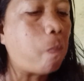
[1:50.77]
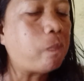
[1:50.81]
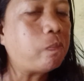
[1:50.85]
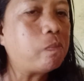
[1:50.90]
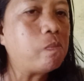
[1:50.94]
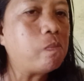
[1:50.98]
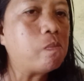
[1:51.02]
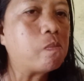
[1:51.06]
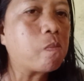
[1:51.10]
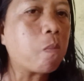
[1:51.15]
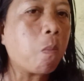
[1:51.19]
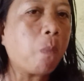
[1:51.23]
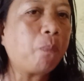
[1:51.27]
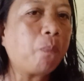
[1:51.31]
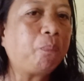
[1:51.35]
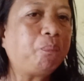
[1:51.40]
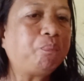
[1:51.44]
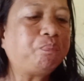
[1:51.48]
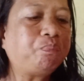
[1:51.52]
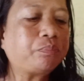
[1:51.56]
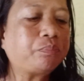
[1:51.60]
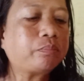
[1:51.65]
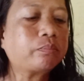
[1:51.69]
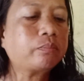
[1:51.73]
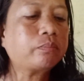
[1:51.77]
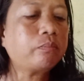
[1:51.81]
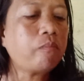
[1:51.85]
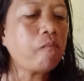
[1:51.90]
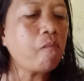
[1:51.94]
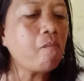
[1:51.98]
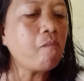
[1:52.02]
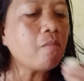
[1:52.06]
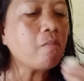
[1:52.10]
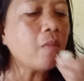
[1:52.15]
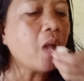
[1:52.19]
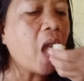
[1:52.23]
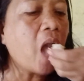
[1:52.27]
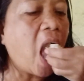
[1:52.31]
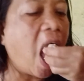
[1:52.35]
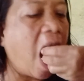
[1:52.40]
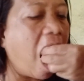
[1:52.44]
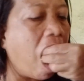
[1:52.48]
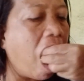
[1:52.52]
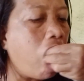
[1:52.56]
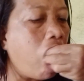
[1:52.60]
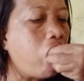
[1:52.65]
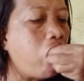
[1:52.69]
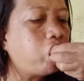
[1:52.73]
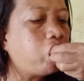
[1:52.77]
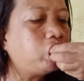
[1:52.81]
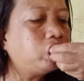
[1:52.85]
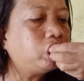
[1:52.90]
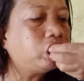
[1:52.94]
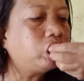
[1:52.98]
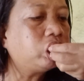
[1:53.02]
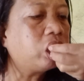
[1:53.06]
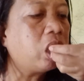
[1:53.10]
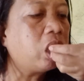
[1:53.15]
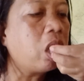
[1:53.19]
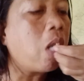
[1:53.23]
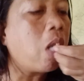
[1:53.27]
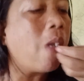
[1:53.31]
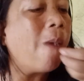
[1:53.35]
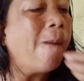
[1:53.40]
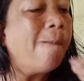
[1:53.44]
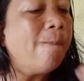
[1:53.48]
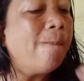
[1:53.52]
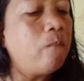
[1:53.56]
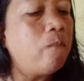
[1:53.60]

Tapos, kasi unang